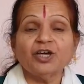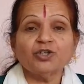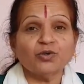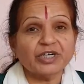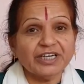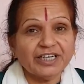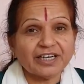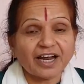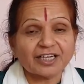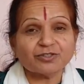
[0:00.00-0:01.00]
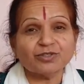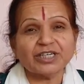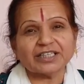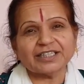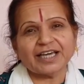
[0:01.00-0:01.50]
क्योंकि निराश हो
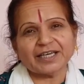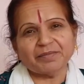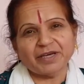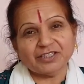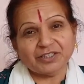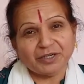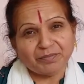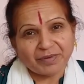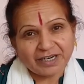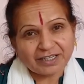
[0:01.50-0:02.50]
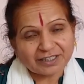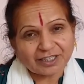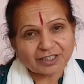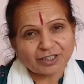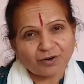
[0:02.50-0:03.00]
जाता है कि मैं इतनी मेहनत
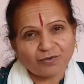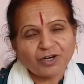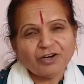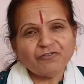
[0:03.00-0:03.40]
करता हूँ